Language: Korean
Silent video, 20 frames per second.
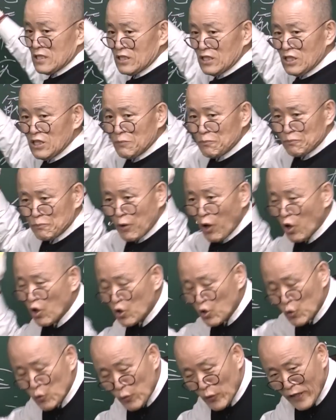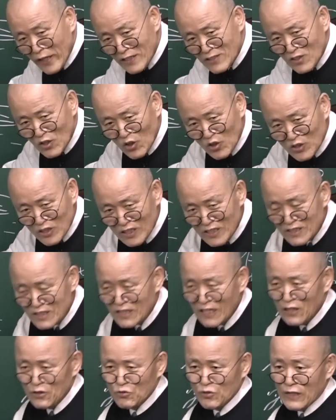이 벽괴적인
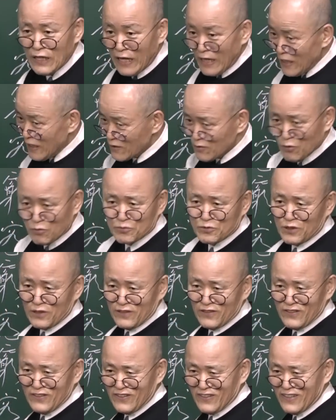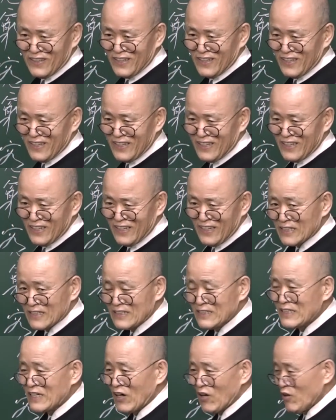사유가 하나도 없어요.
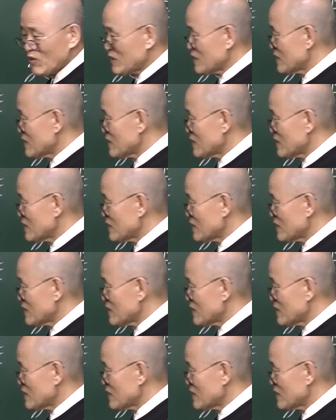그러니까